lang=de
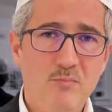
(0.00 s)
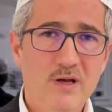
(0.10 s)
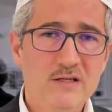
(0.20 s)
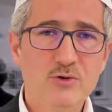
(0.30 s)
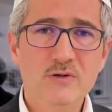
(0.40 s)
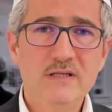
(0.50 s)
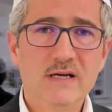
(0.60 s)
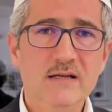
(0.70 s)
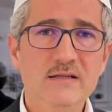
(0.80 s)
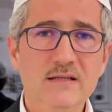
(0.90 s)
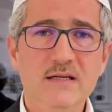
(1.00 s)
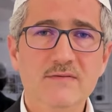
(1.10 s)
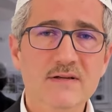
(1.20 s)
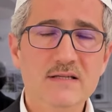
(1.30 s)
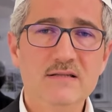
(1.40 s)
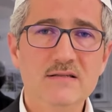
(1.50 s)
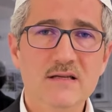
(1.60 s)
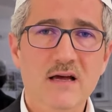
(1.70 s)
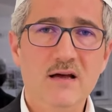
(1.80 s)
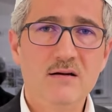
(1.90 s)
Persönlichkeiten hier gewesen,
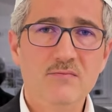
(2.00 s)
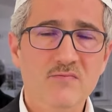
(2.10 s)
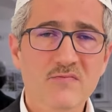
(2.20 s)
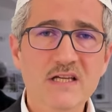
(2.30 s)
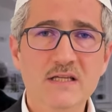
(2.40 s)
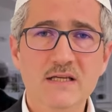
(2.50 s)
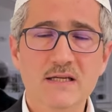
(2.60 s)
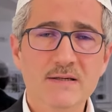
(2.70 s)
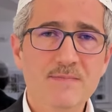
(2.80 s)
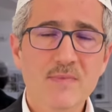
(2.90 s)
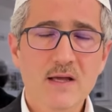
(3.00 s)
sehr wichtige